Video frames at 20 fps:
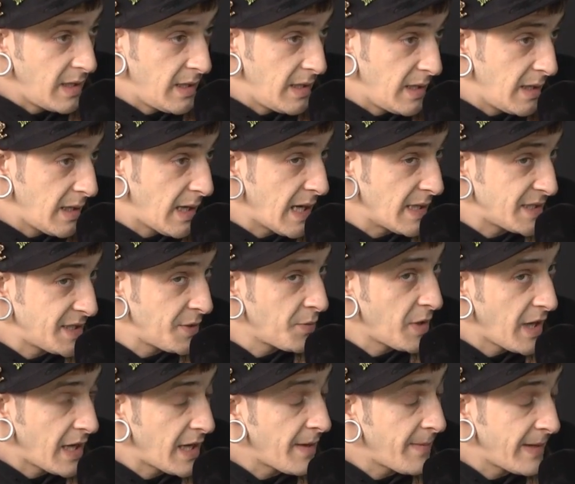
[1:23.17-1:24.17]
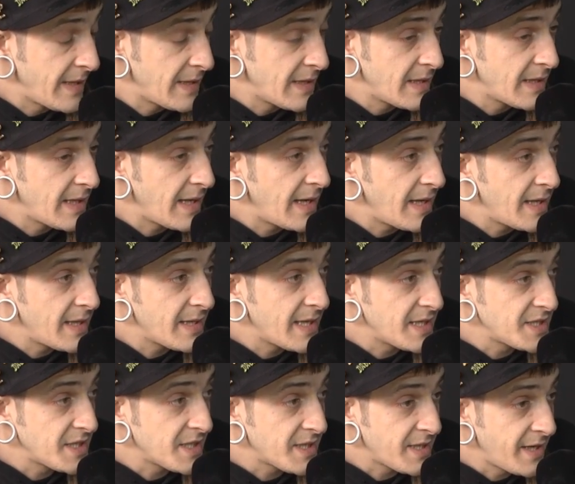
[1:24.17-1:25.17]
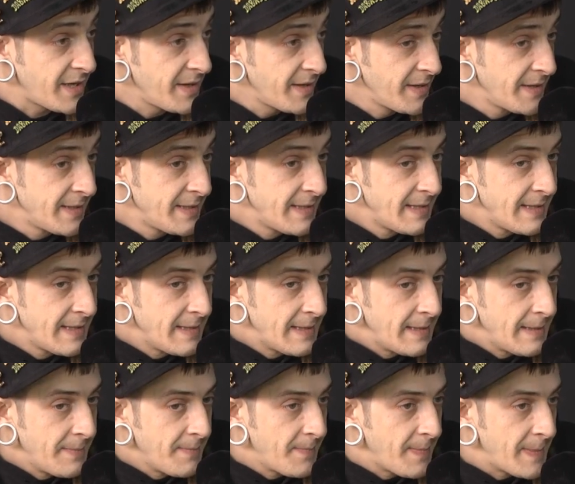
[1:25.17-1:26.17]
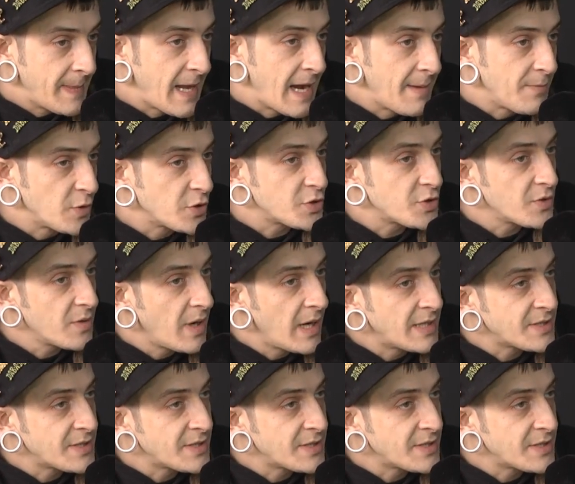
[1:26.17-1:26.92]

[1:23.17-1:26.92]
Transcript: y casi únicamente THC. Digamos,